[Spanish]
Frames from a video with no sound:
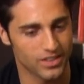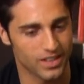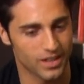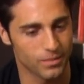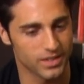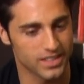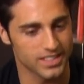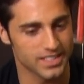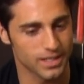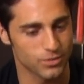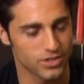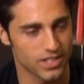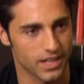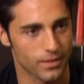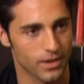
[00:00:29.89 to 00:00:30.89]
Realmente
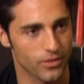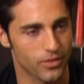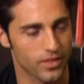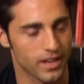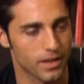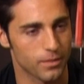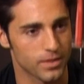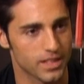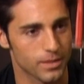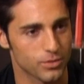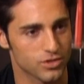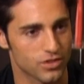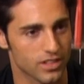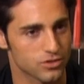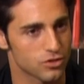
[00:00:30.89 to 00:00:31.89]
estamos celebrando diariamente
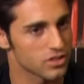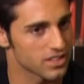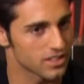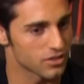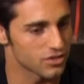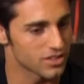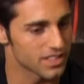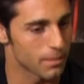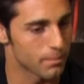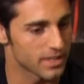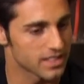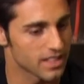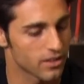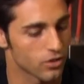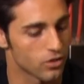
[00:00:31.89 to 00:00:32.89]
pues, todas las cosas que nos están
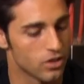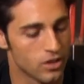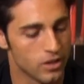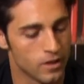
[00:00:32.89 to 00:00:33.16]
pasando,